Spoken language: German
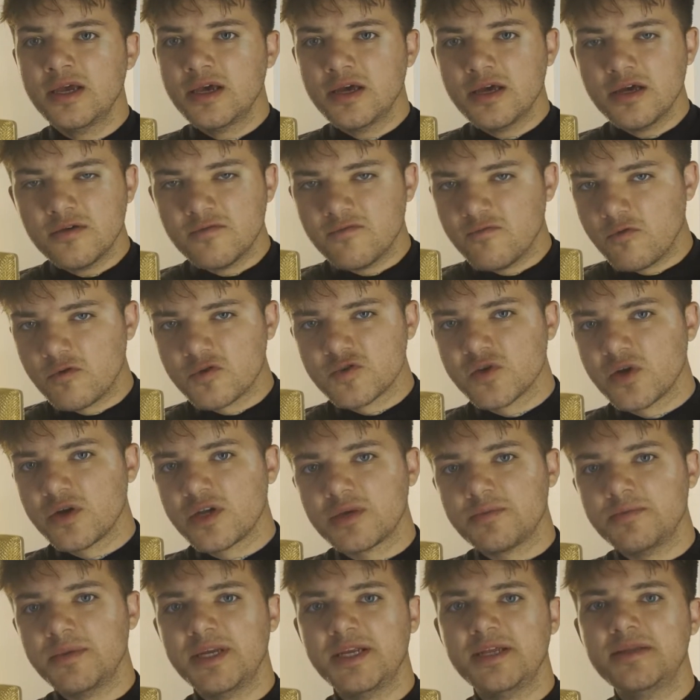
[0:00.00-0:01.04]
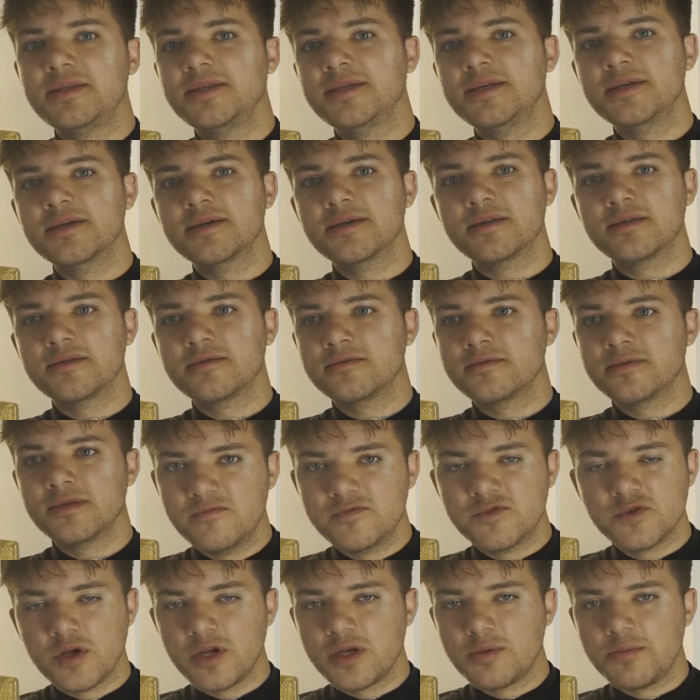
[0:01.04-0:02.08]
wo soll ich meditieren?
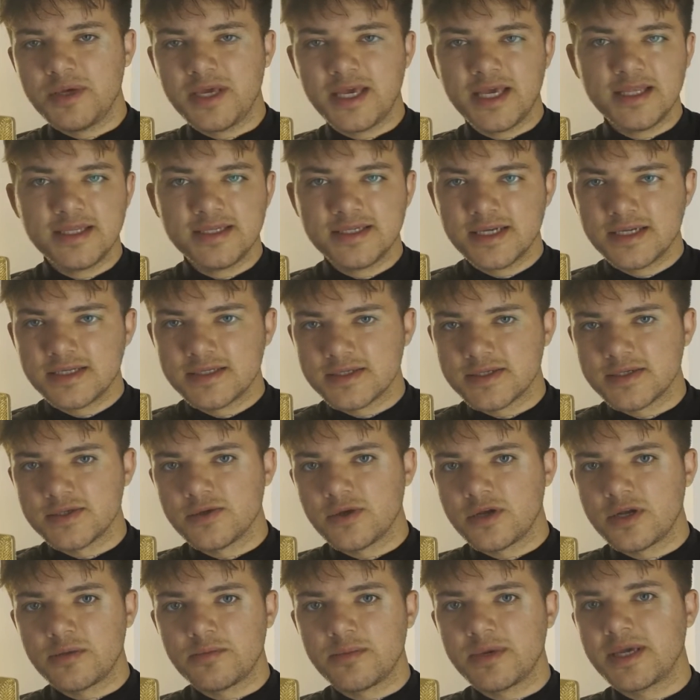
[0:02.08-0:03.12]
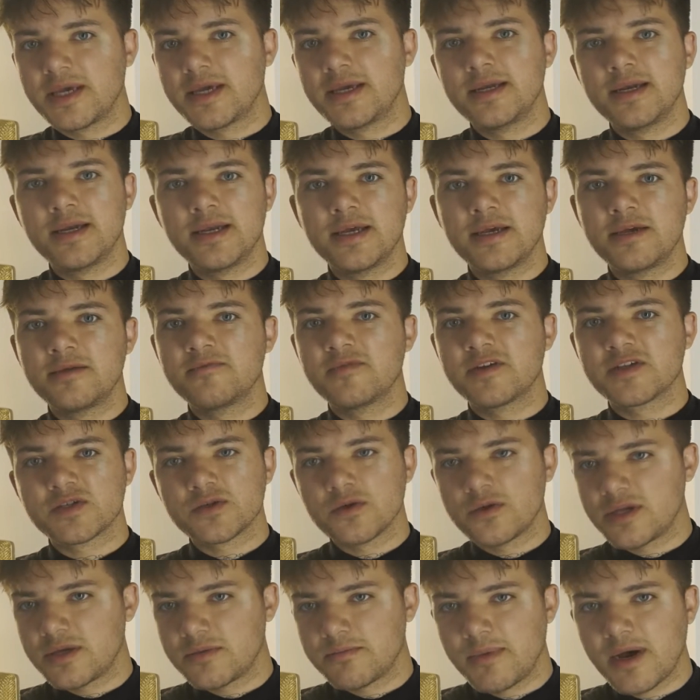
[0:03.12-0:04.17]
Soll ich mich hinsetzen? Soll ich mich hinlegen? Was
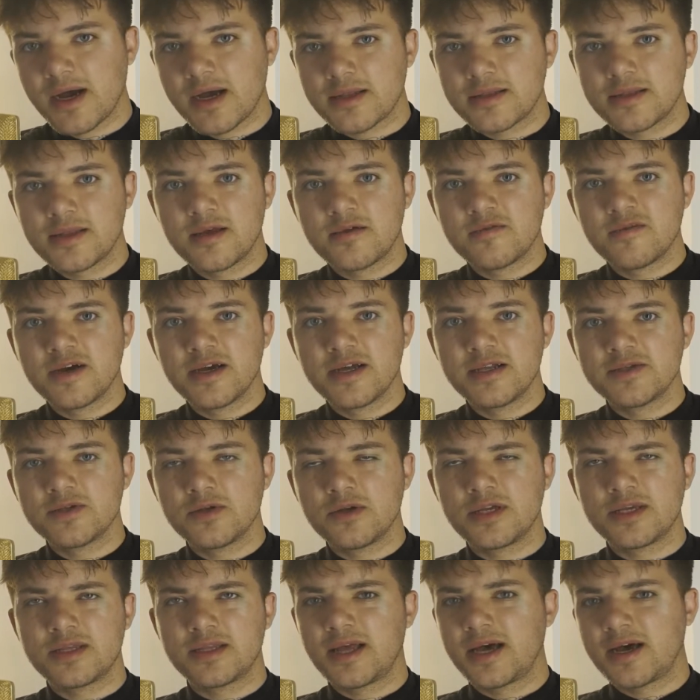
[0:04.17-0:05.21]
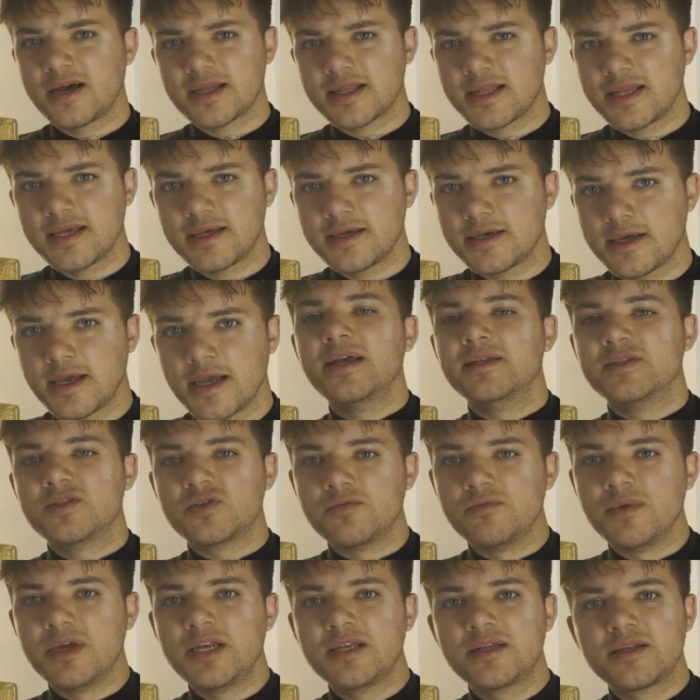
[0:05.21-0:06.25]
soll ich machen dabei? Soll ich nachdenken? Zur
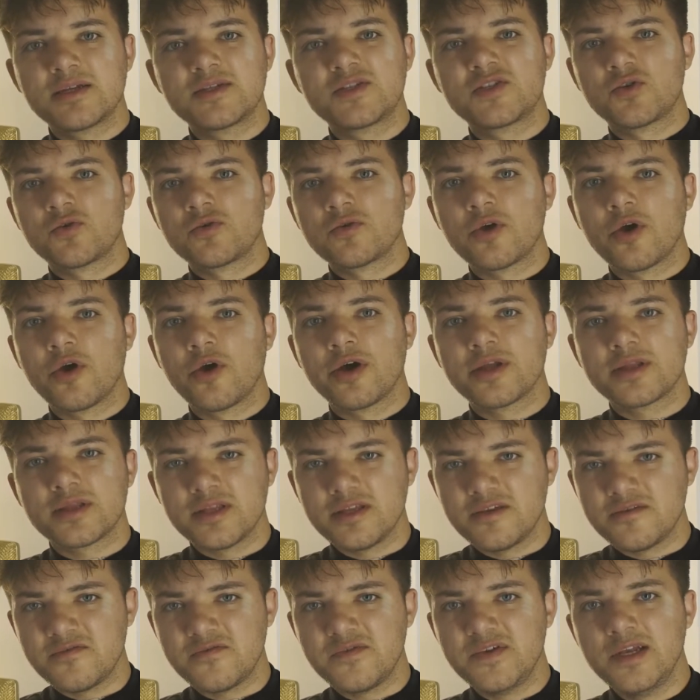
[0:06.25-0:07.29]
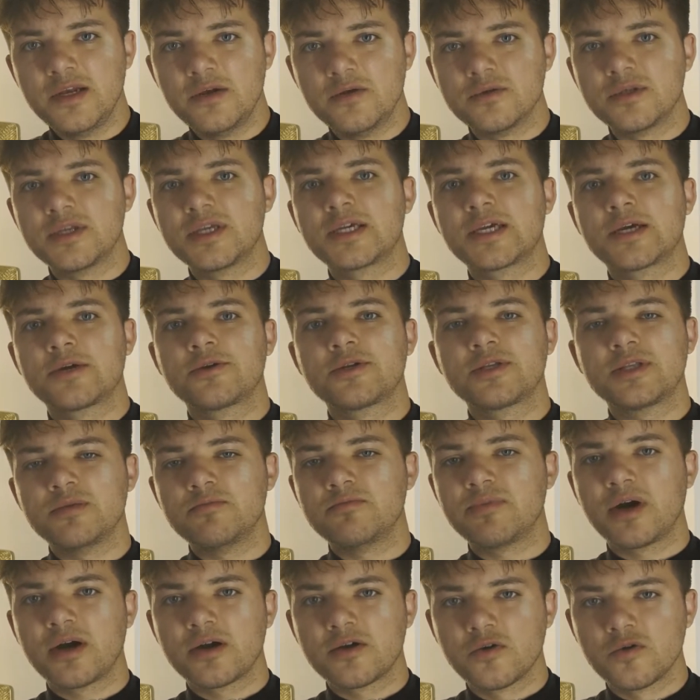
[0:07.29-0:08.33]
Meditation gehört nicht viel und ich kann euch die
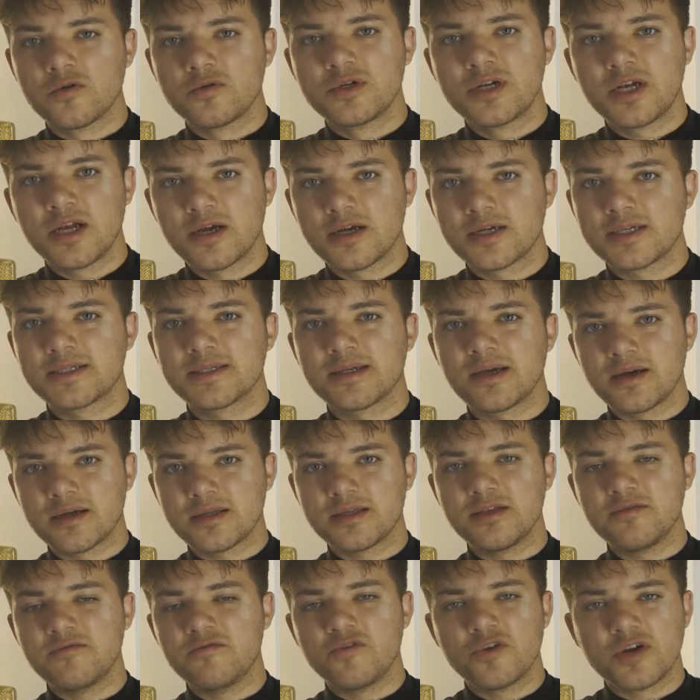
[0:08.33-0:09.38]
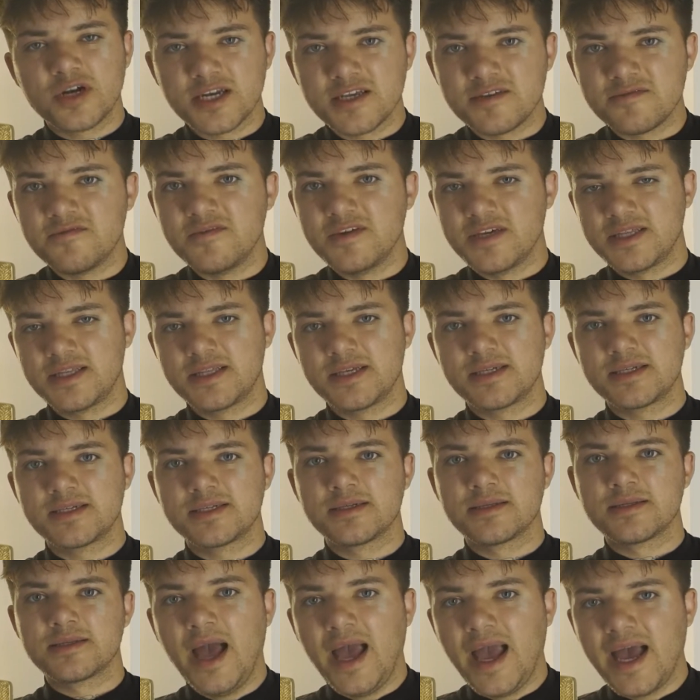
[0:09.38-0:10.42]
paar Grundlagen sagen, die wirklich wichtig
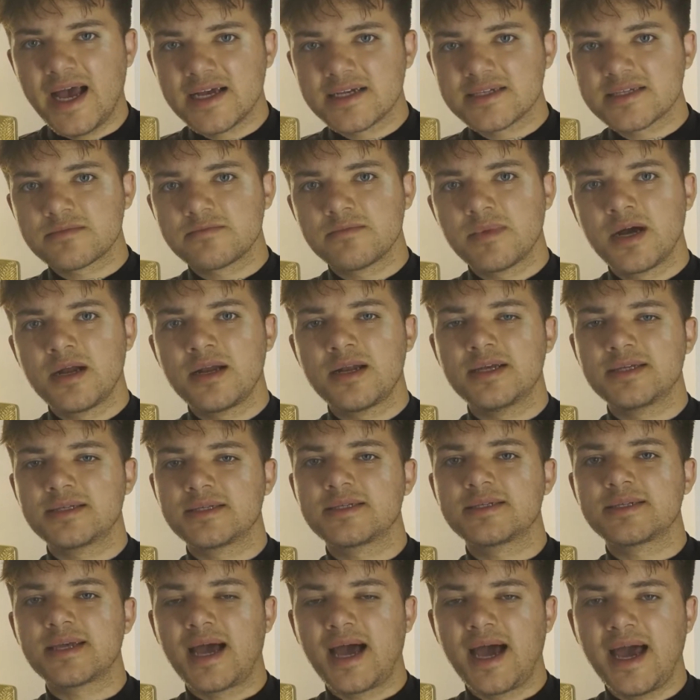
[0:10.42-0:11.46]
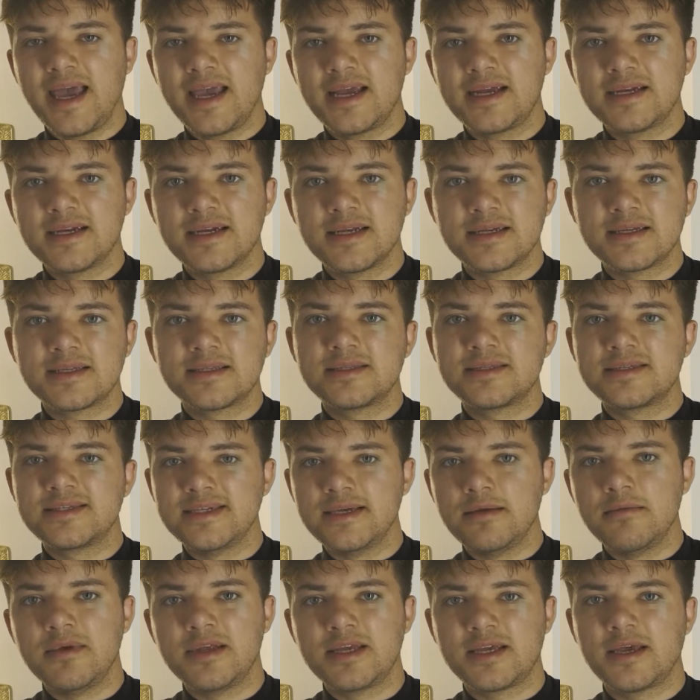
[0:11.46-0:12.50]
sind. Erstmal ist es eigentlich
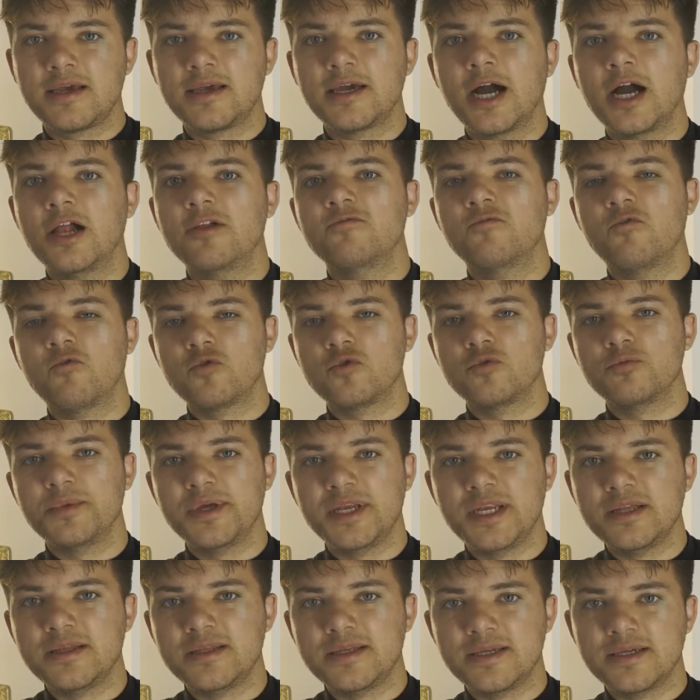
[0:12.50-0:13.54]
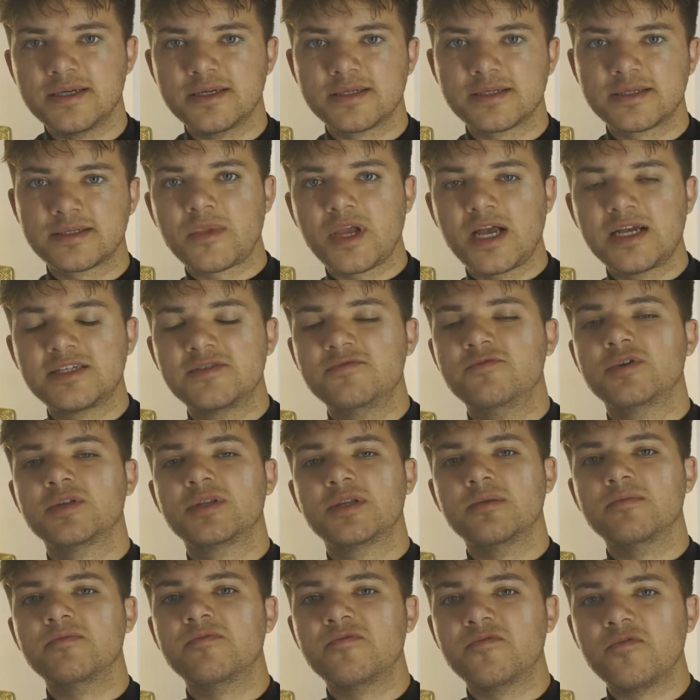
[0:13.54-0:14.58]
ziemlich egal, wo du meditierst. Es wird
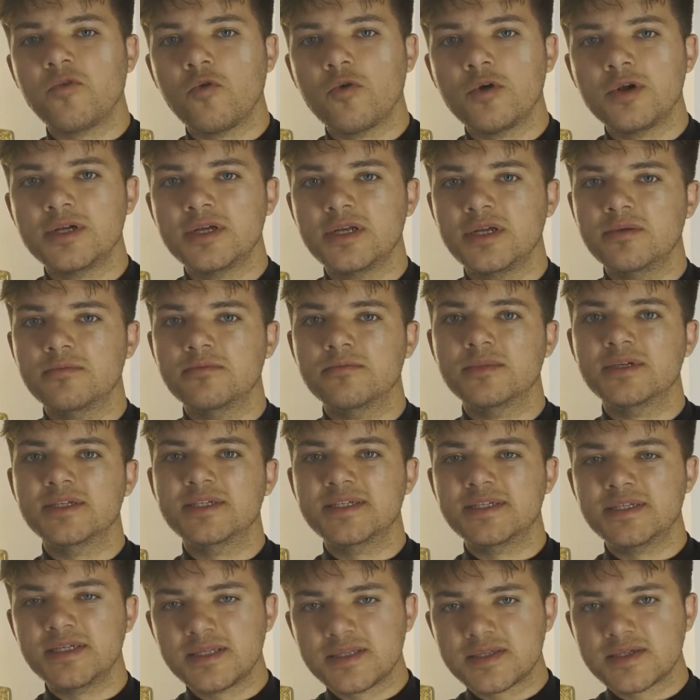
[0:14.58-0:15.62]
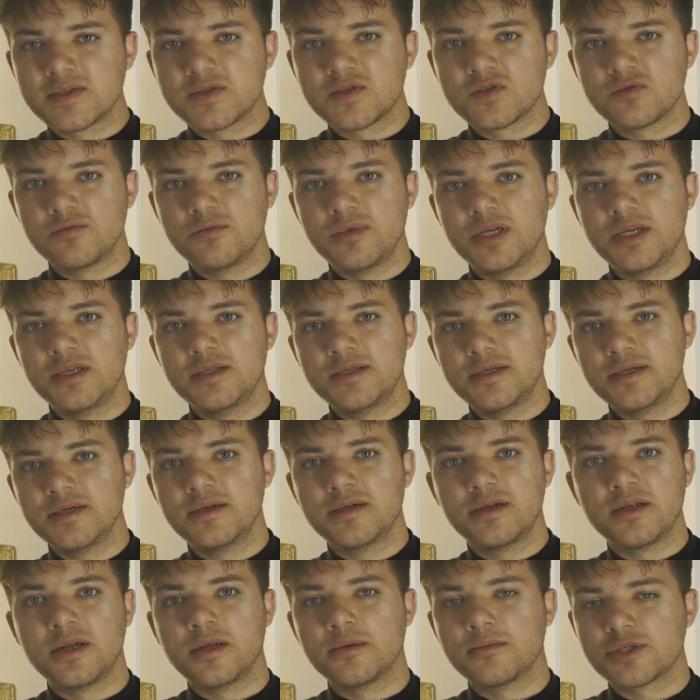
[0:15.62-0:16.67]
empfohlen, im Sitzen zu
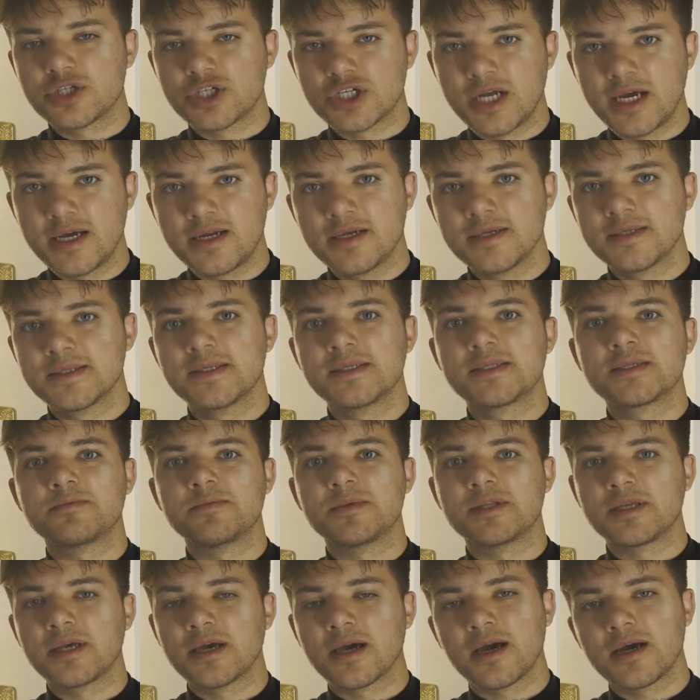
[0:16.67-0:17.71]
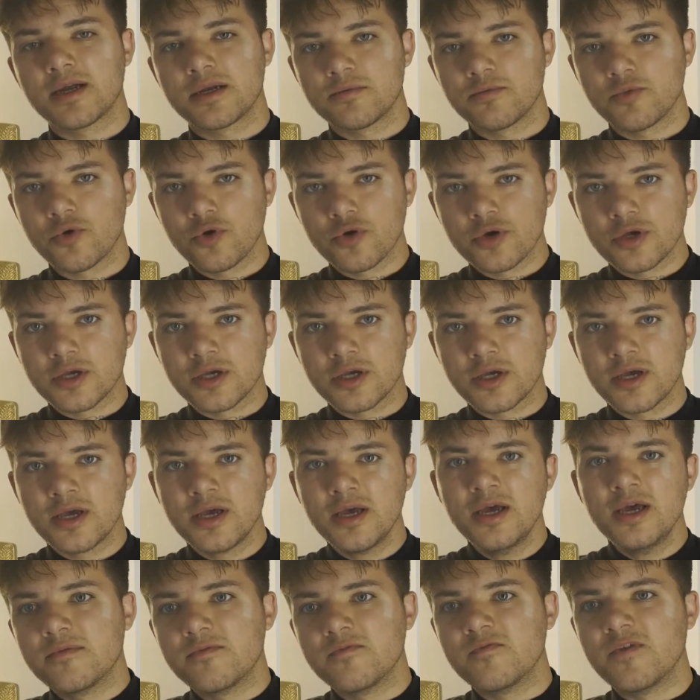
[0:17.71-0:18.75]
meditieren, in einem Schneidersitz mit geradem Rücken,
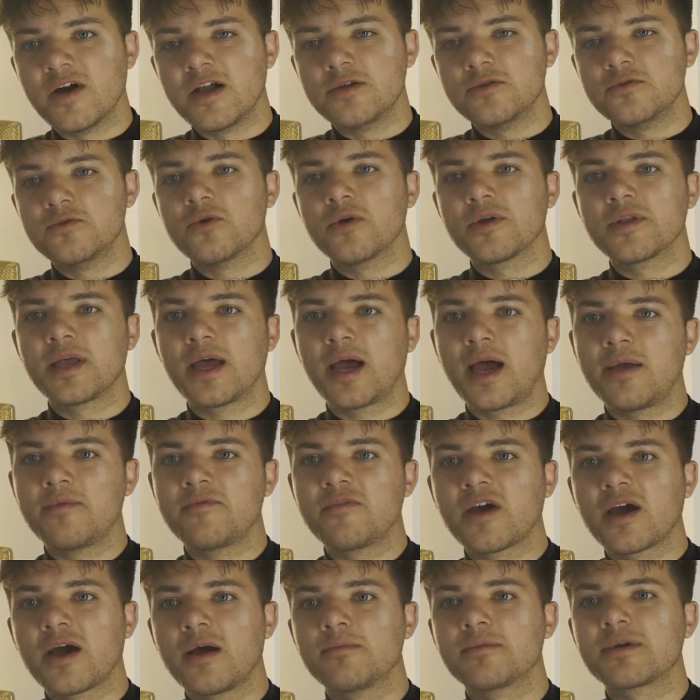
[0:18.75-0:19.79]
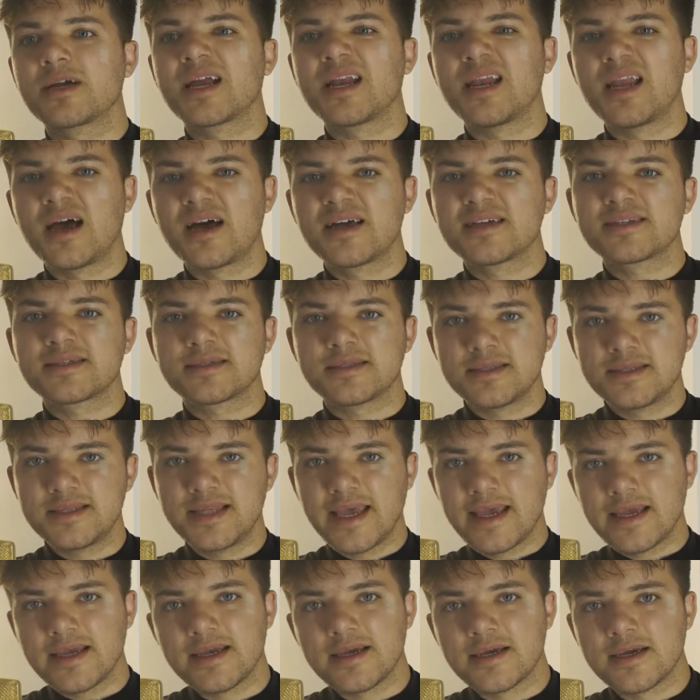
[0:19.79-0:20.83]
weil du dort einfach am klarsten
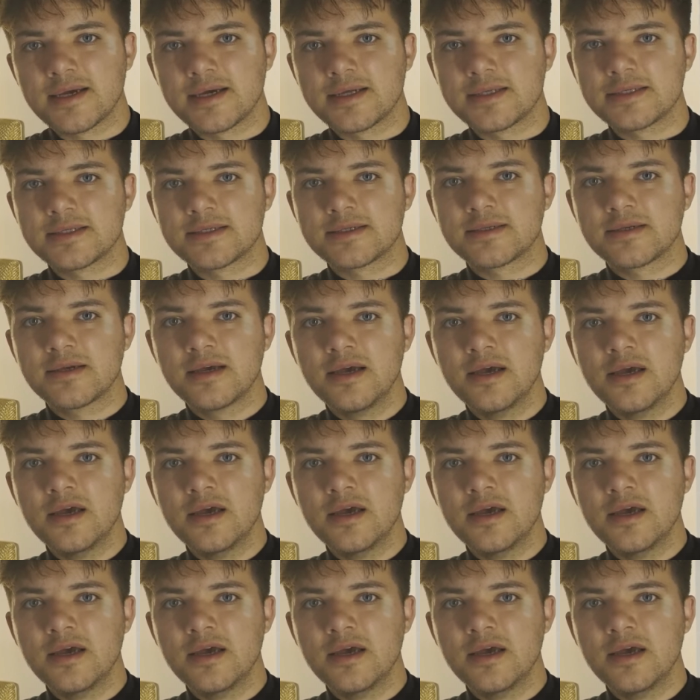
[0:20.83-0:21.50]
denken kannst.